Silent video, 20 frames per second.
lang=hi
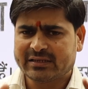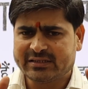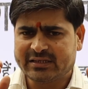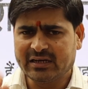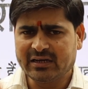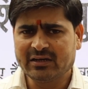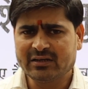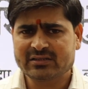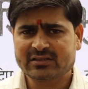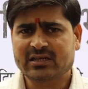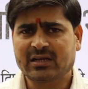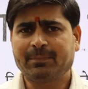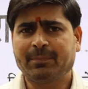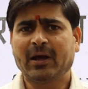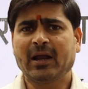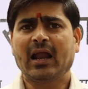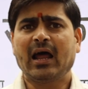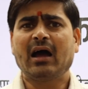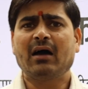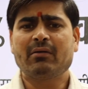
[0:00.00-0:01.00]
जिन
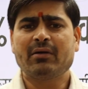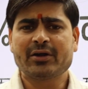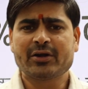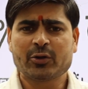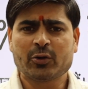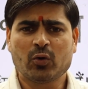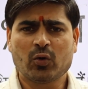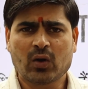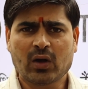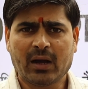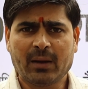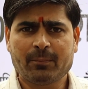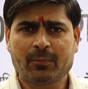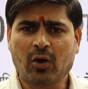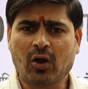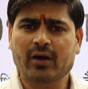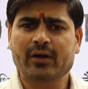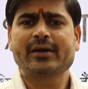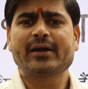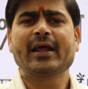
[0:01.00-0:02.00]
सफल आवंटियों का
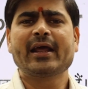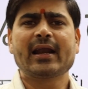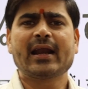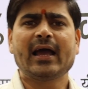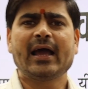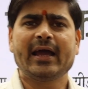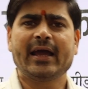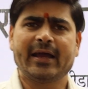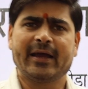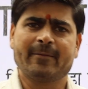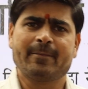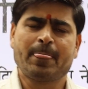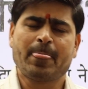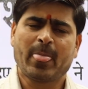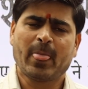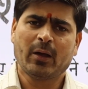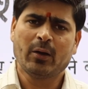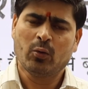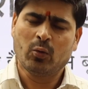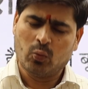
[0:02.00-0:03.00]
प्लॉट निकला है
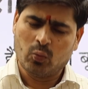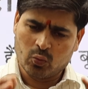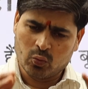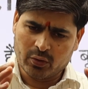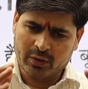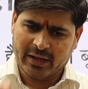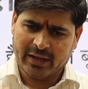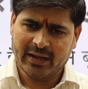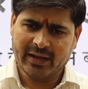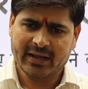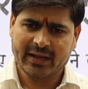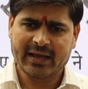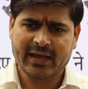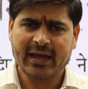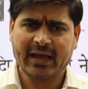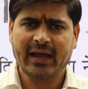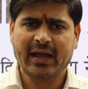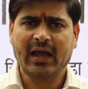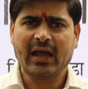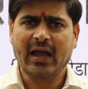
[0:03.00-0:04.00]
उन्हीं
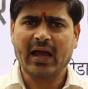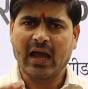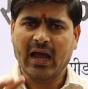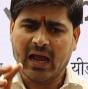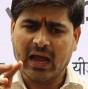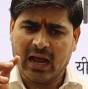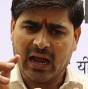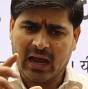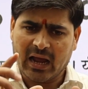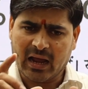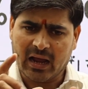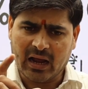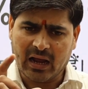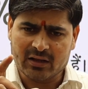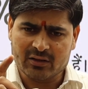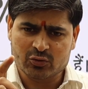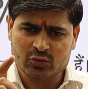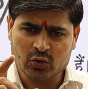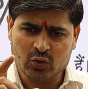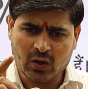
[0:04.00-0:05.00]
के
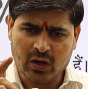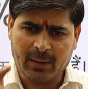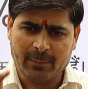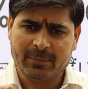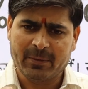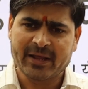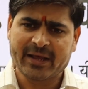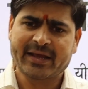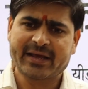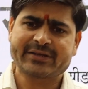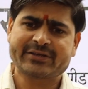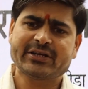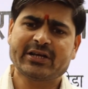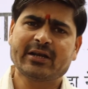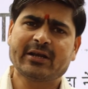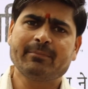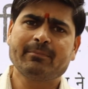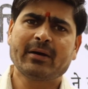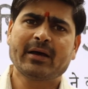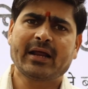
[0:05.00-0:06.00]
जो
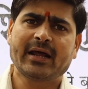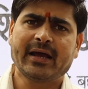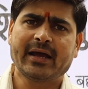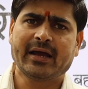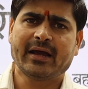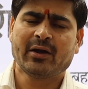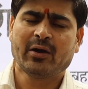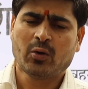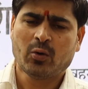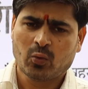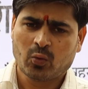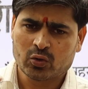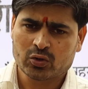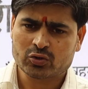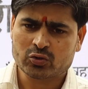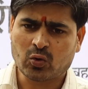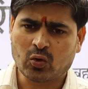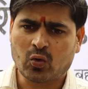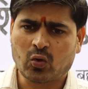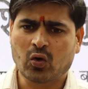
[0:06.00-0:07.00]
अप्लीकेशन नंबर है
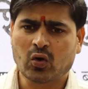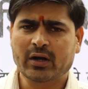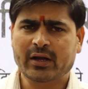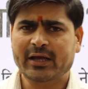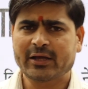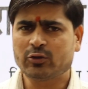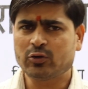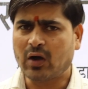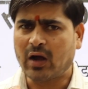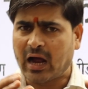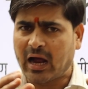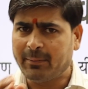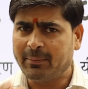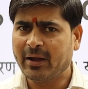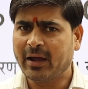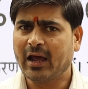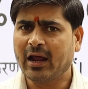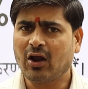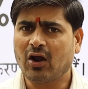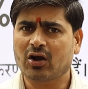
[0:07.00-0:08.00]
उसको खोल के जो अब
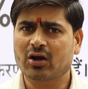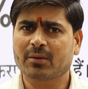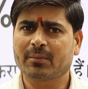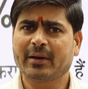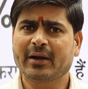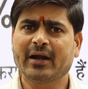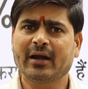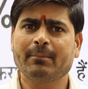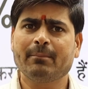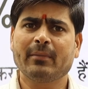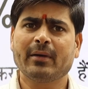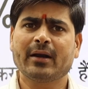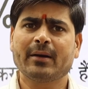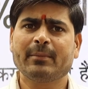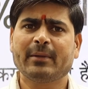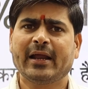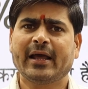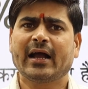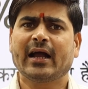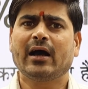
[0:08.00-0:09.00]
अलाटमेंट नंबर
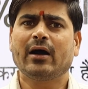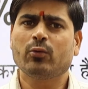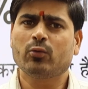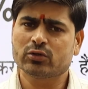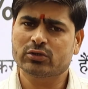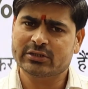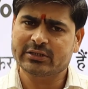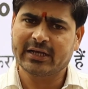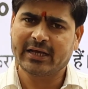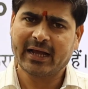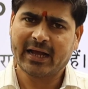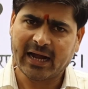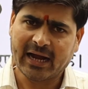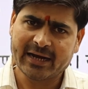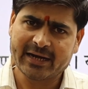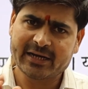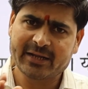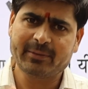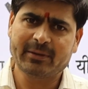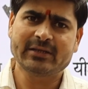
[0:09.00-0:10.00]
मिलेगा उससे एक
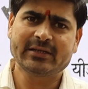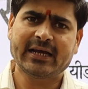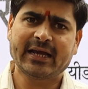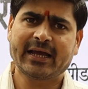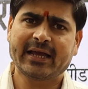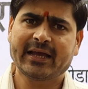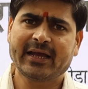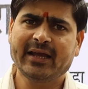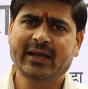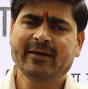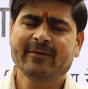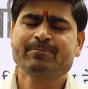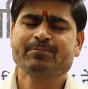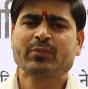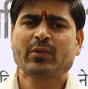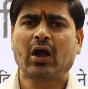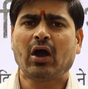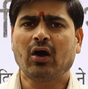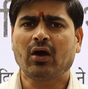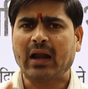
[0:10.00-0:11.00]
आईडी बन जाएगी
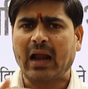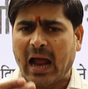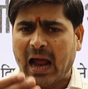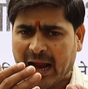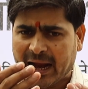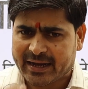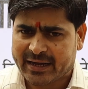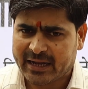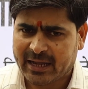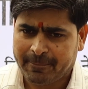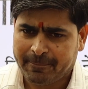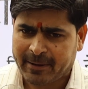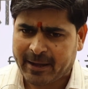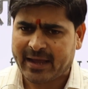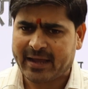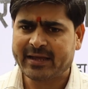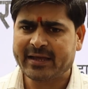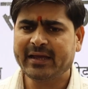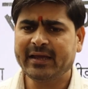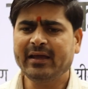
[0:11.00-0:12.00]
और आईडी पे
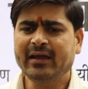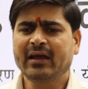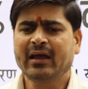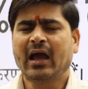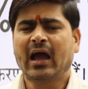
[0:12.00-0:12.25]
ही